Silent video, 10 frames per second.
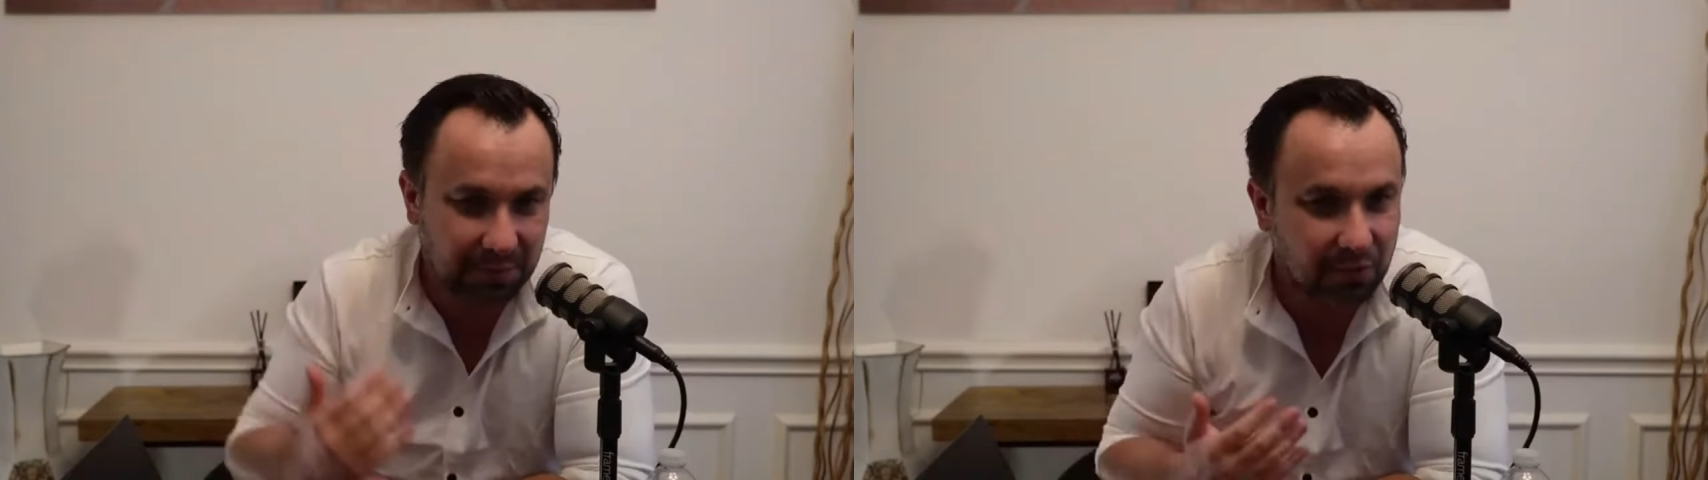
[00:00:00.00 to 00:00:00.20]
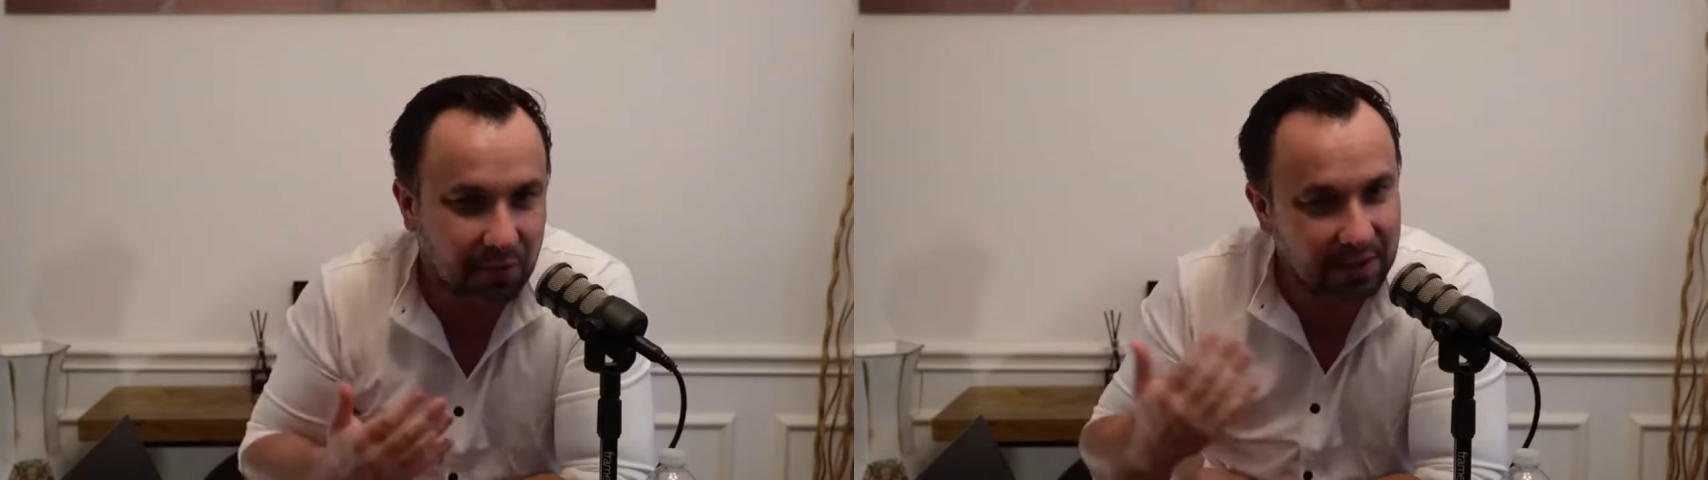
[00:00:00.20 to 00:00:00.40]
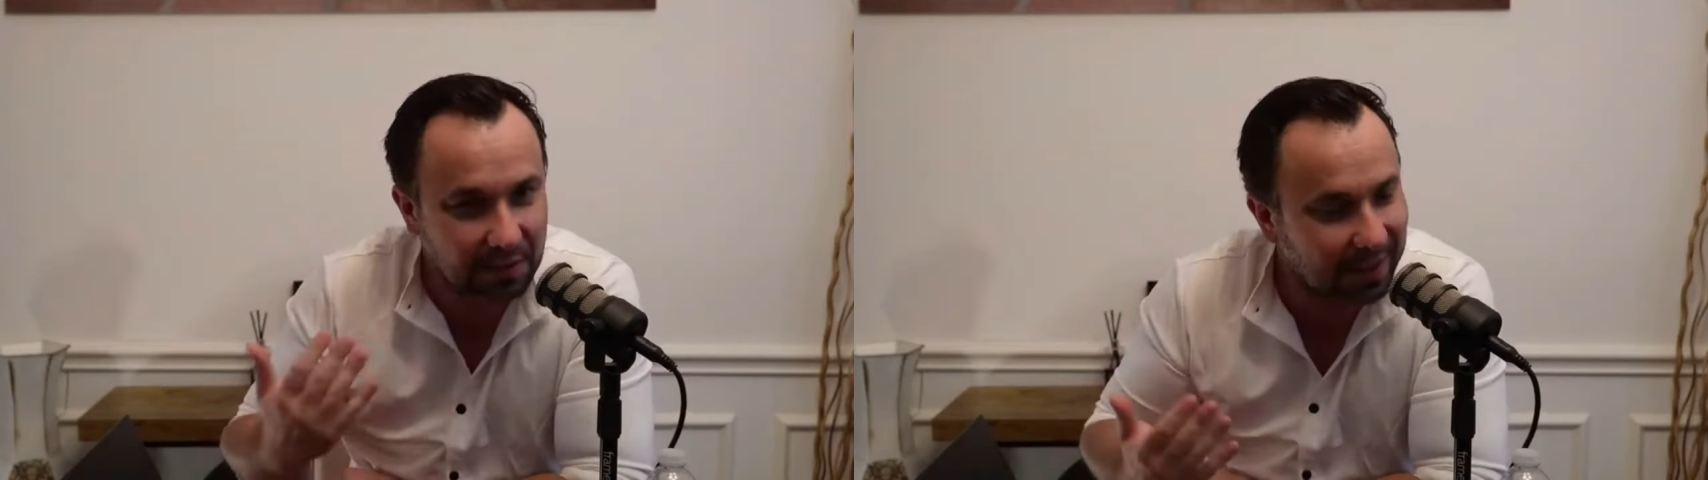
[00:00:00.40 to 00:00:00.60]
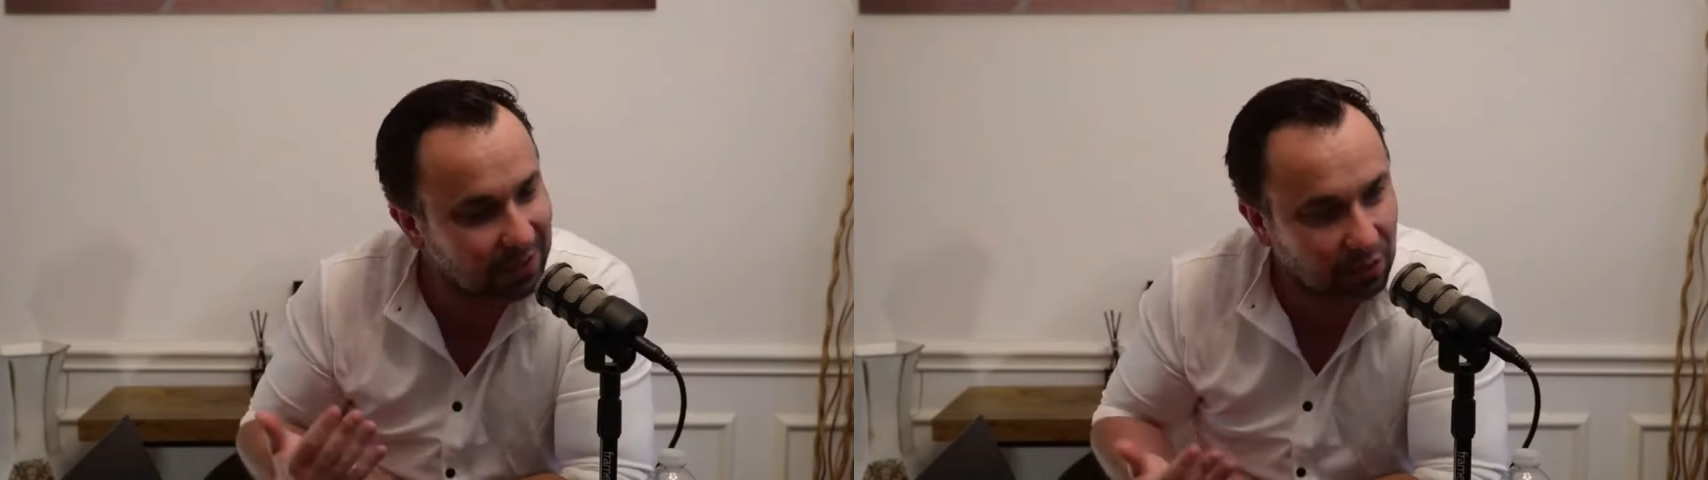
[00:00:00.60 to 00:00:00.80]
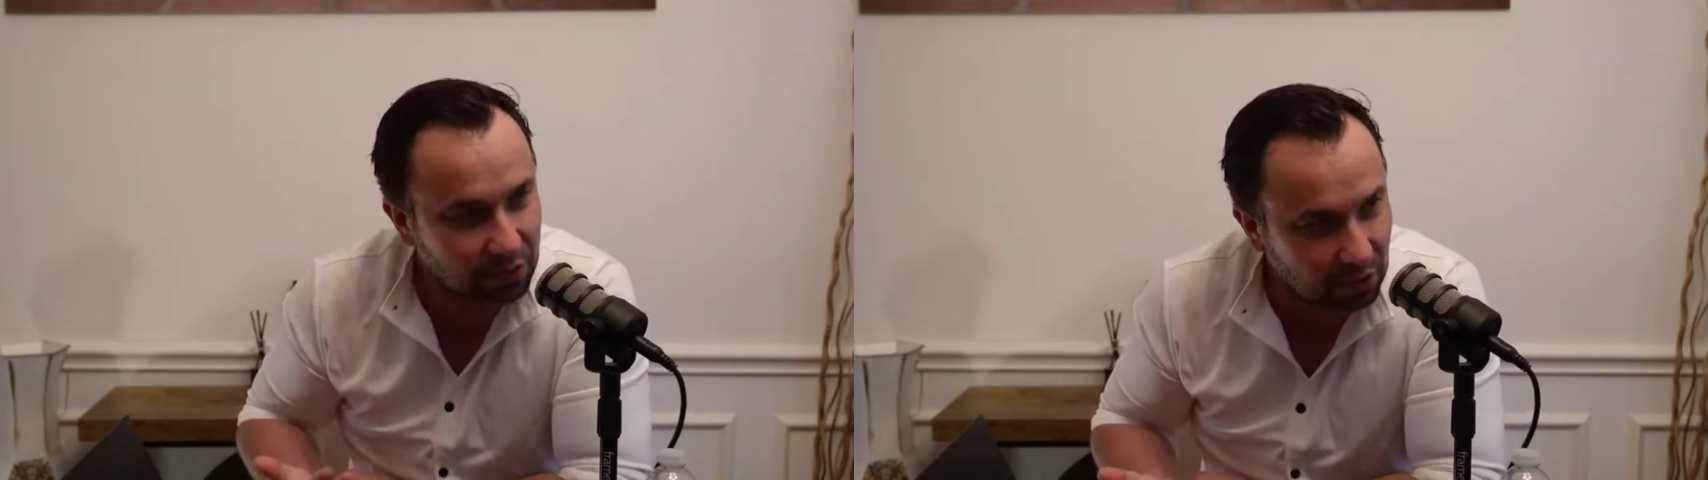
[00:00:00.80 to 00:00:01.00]
pessoas que
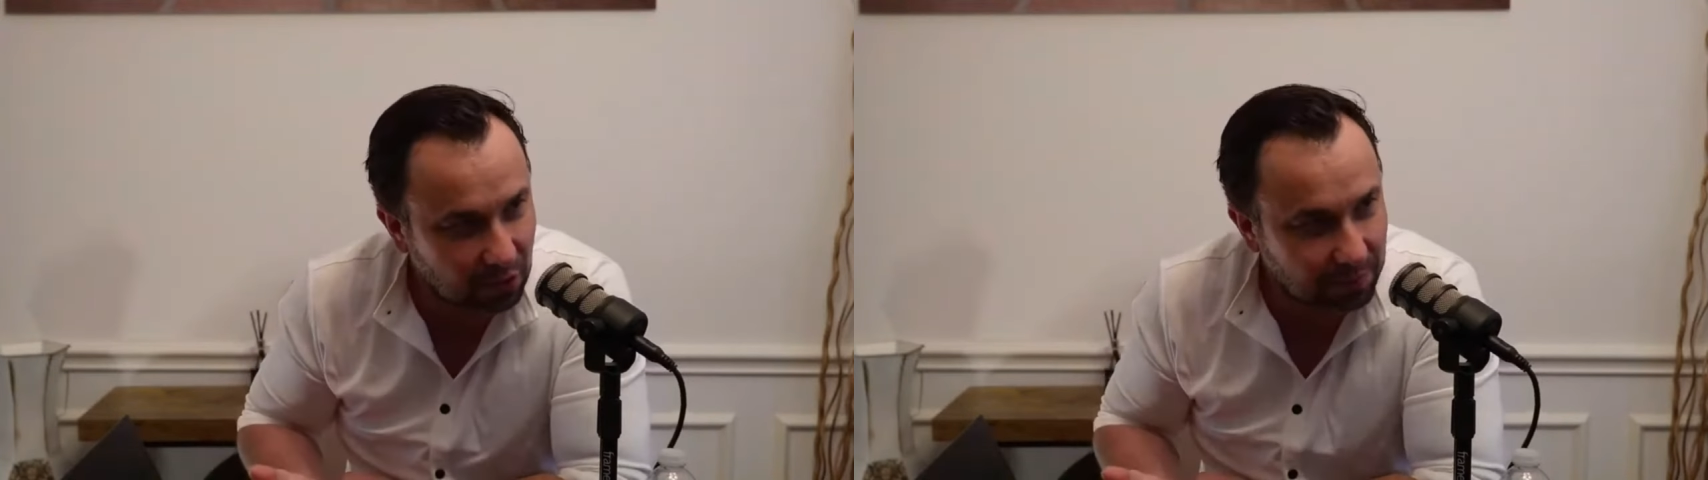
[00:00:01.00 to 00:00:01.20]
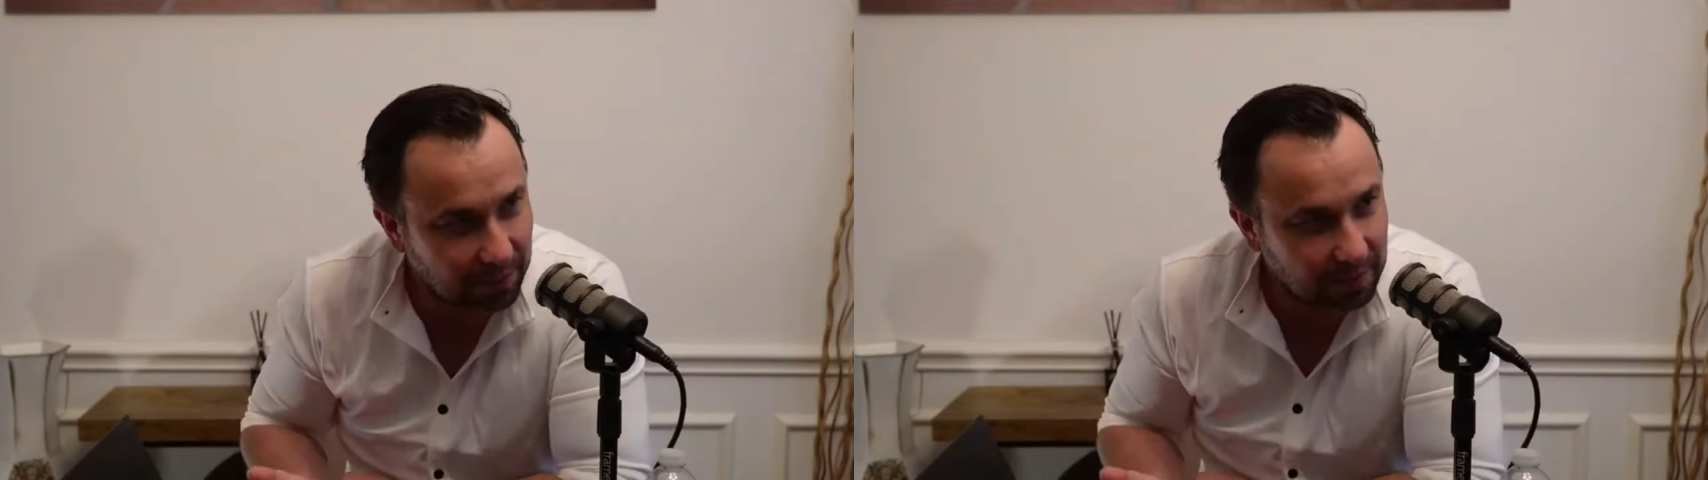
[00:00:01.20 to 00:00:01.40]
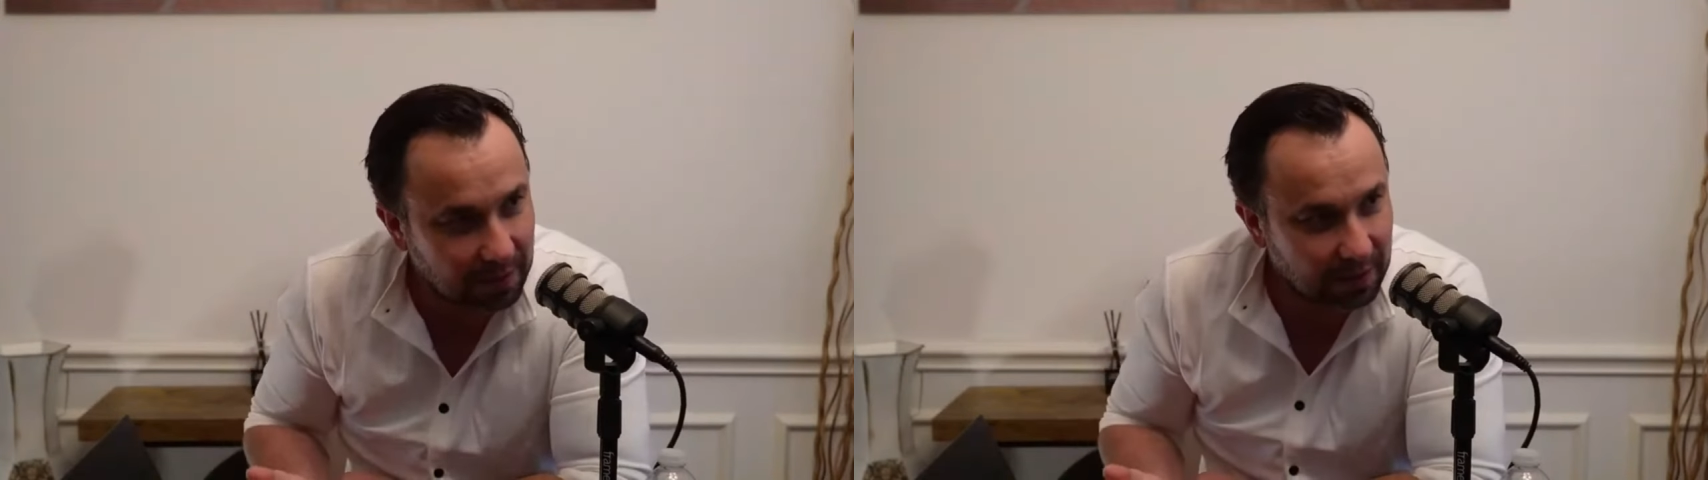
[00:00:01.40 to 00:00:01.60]
mais consomem,